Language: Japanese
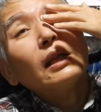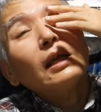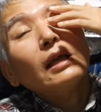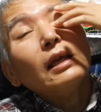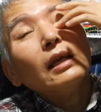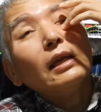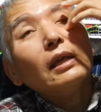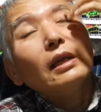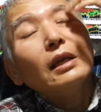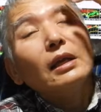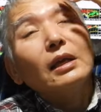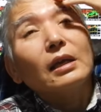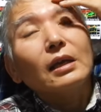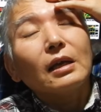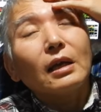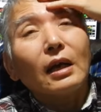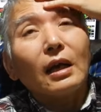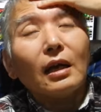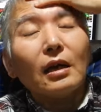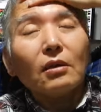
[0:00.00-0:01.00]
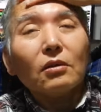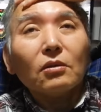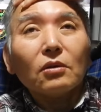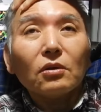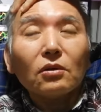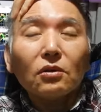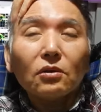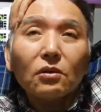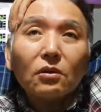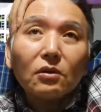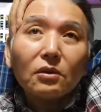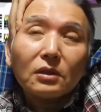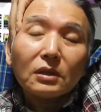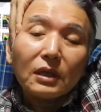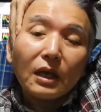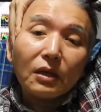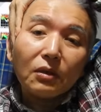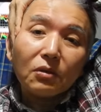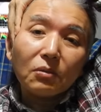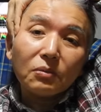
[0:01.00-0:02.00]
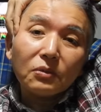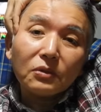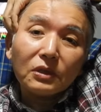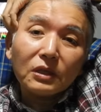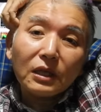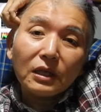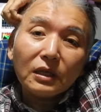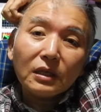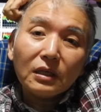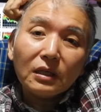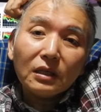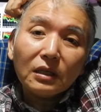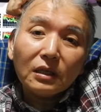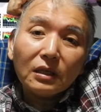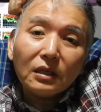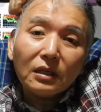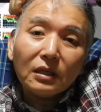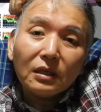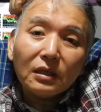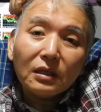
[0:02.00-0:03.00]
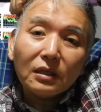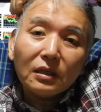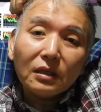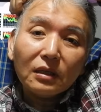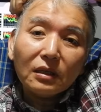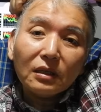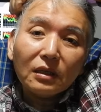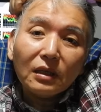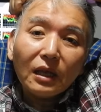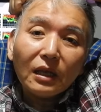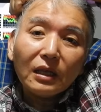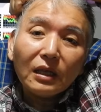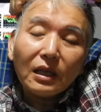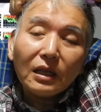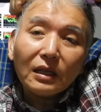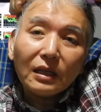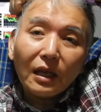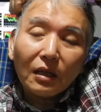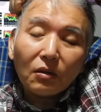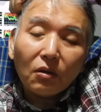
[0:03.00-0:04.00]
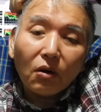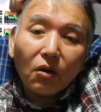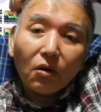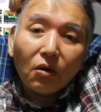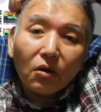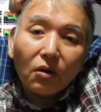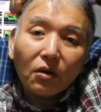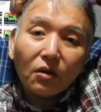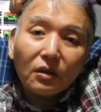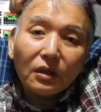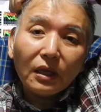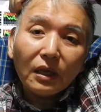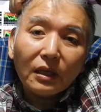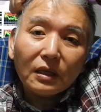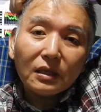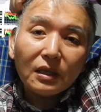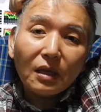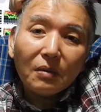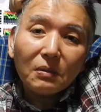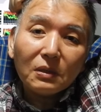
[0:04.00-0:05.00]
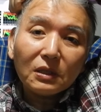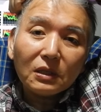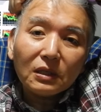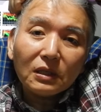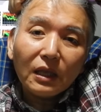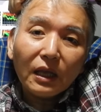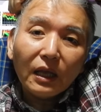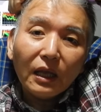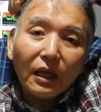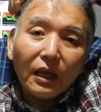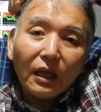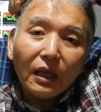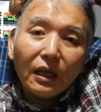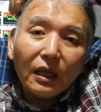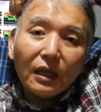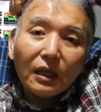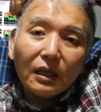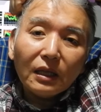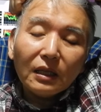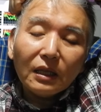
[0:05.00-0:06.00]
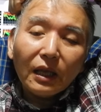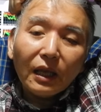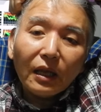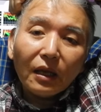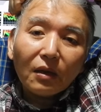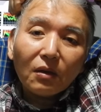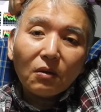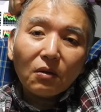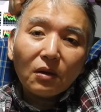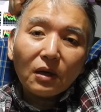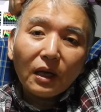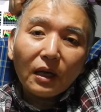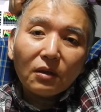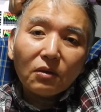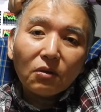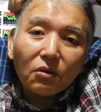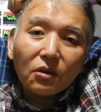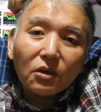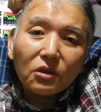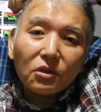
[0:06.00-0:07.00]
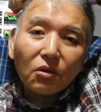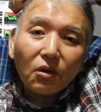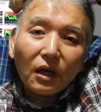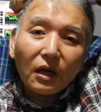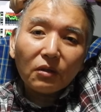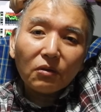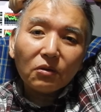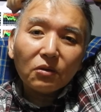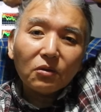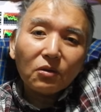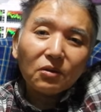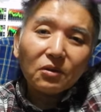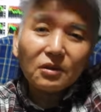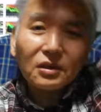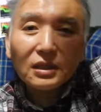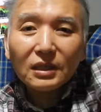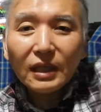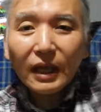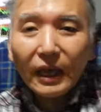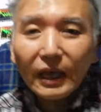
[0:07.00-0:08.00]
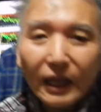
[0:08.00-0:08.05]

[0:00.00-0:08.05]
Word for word: でね、あのちゃんと分析できてきたと、ね、精密にね。で、今回どうでしょうかということです